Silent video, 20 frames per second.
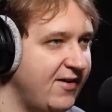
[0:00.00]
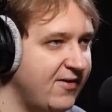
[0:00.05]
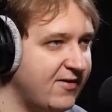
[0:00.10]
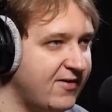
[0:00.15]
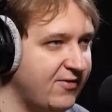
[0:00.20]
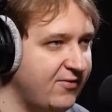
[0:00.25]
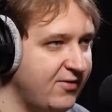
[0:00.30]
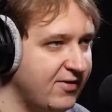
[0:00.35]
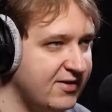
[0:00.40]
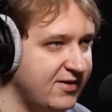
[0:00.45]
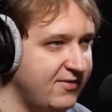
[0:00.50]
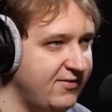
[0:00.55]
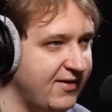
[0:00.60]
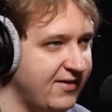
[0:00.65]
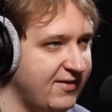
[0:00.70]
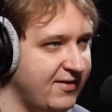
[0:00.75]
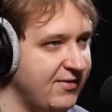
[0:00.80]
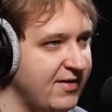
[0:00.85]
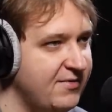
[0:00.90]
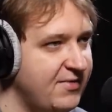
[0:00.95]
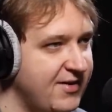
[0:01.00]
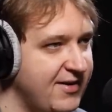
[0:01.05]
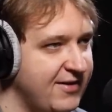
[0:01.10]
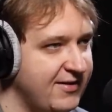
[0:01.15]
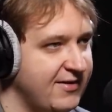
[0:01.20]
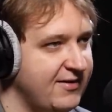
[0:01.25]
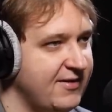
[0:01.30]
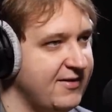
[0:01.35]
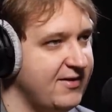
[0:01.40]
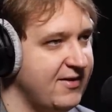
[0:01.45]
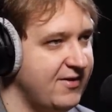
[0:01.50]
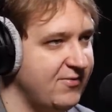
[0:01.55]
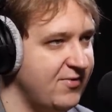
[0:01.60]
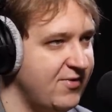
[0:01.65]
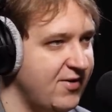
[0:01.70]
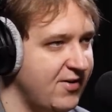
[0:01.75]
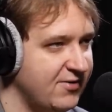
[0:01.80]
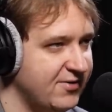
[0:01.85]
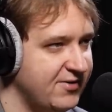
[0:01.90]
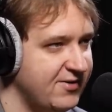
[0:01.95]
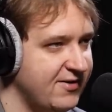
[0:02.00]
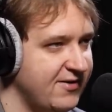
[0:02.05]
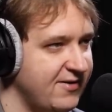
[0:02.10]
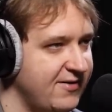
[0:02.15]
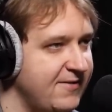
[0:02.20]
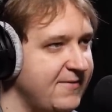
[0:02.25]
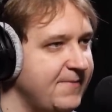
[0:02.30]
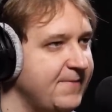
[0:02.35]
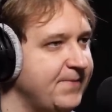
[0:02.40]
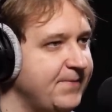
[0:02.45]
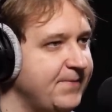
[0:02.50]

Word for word: o co właściwie z tą epigenetyką chodzi.